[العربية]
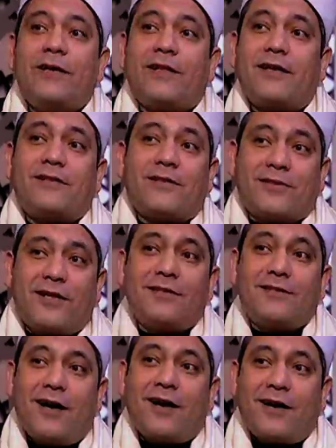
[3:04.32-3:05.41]
إذا
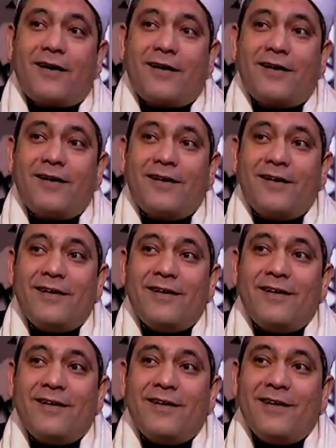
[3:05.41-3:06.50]
تصدق
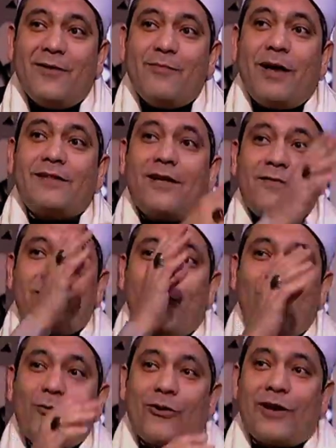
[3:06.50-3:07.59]
مد في
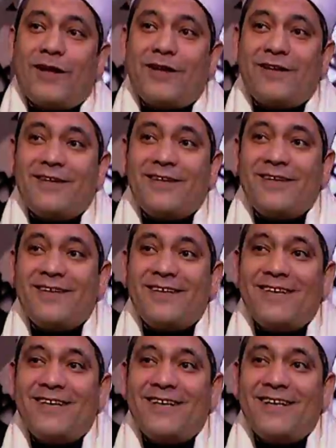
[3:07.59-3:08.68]
عمره
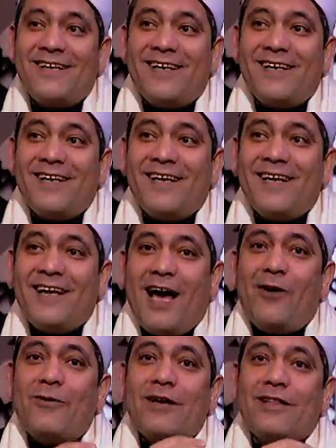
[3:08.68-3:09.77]
وهنا ممكن
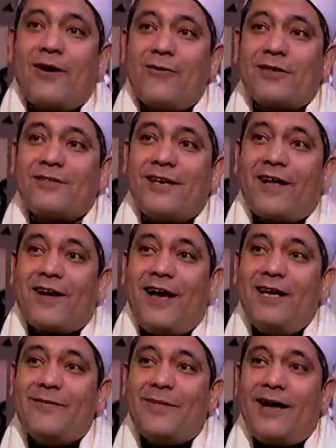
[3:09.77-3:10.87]
أو إذا وصل
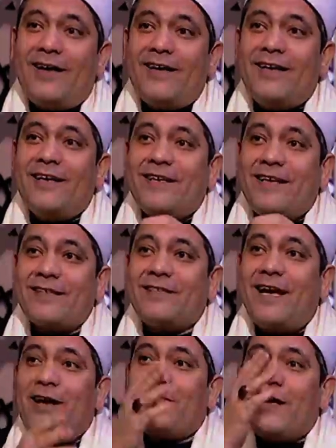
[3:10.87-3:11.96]
رحمه
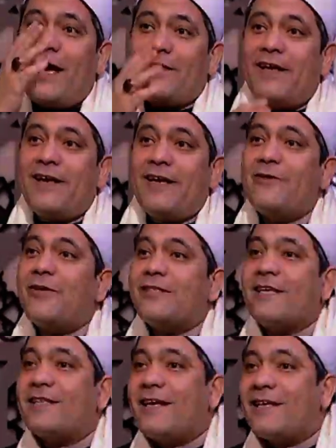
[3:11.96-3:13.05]
نسأ في أثره
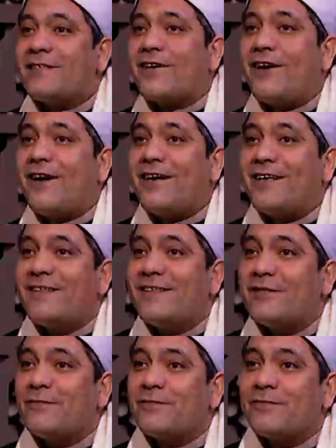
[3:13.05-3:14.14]
وزاد رزقه أحد
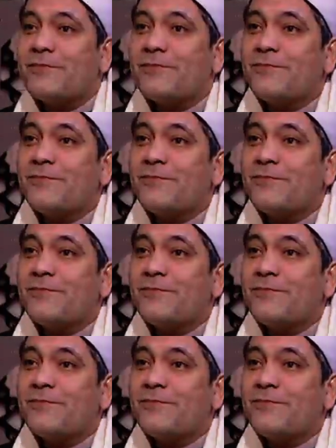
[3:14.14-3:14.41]
المشاهدين